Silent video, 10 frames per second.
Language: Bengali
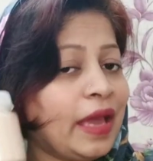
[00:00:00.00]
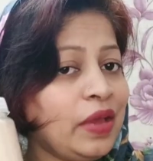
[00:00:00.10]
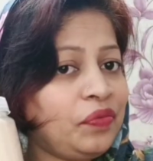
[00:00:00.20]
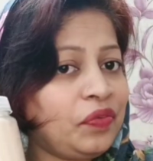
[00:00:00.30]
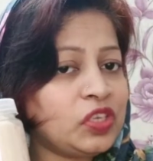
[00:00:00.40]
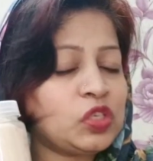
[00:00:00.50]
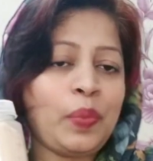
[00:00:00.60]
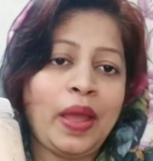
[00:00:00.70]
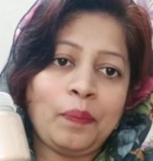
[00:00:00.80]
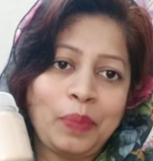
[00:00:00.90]
এই ফেস
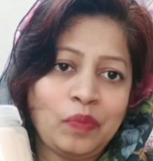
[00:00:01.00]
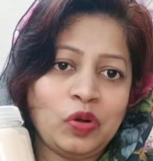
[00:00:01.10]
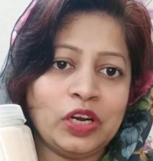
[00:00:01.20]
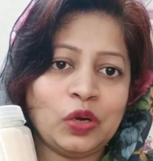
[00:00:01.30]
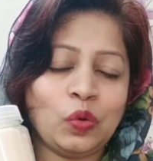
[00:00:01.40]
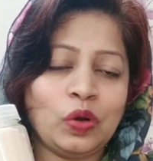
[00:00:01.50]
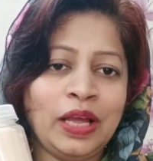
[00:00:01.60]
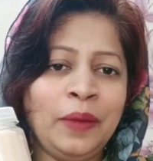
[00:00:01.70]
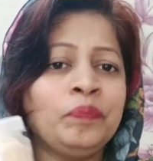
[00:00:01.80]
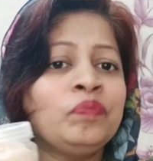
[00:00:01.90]
প্যাক ব্যবহার করলে